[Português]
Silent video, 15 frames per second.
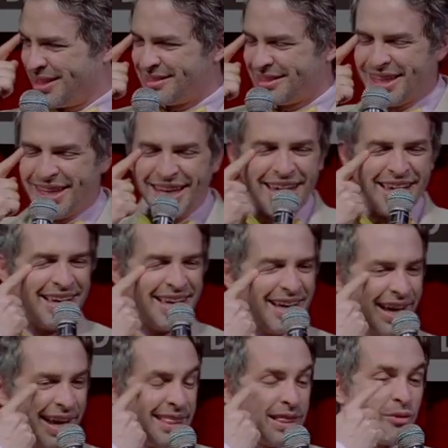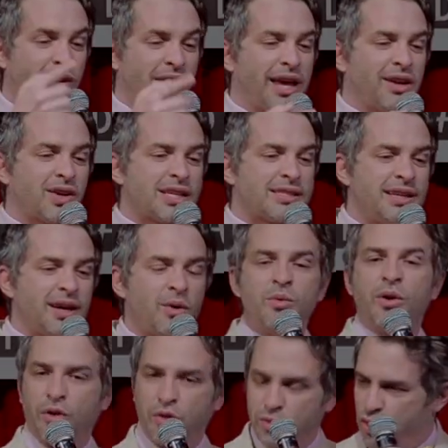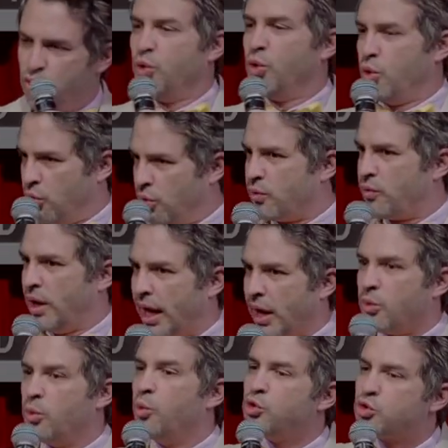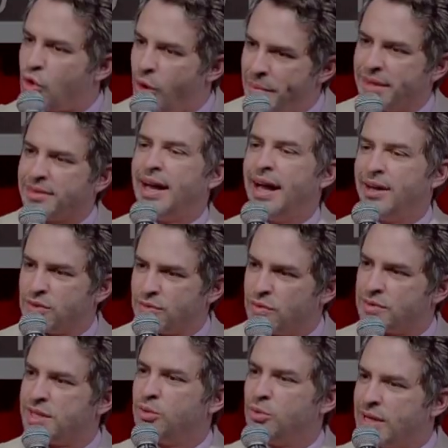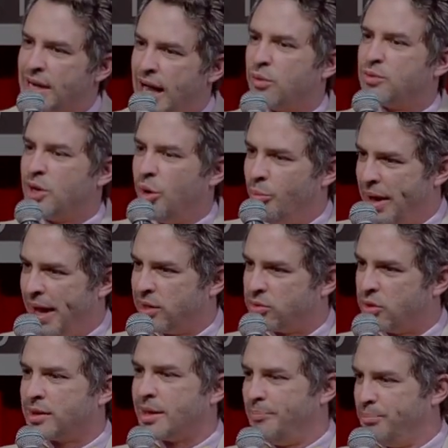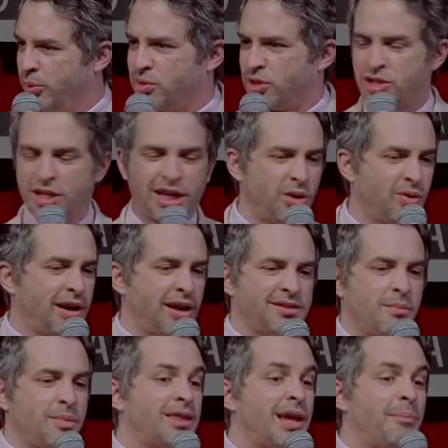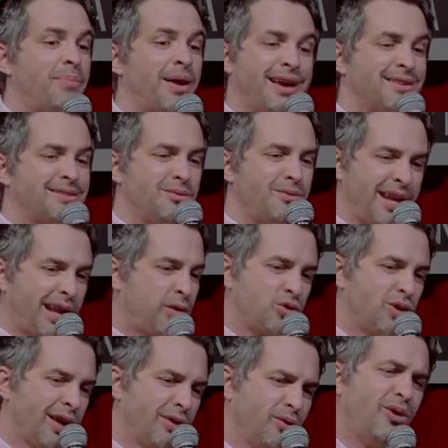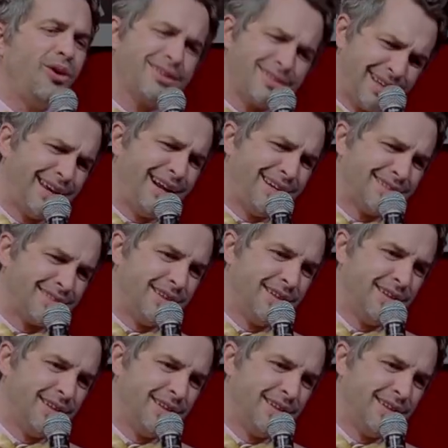Né? E eh, ainda falaram que ia ser. Juro, falaram, os comentários vão ser do Carlos Alberto. Eu até pus, achei que era o Carlos Alberto da praça, não era, era o jogador. Ó, que sem graça.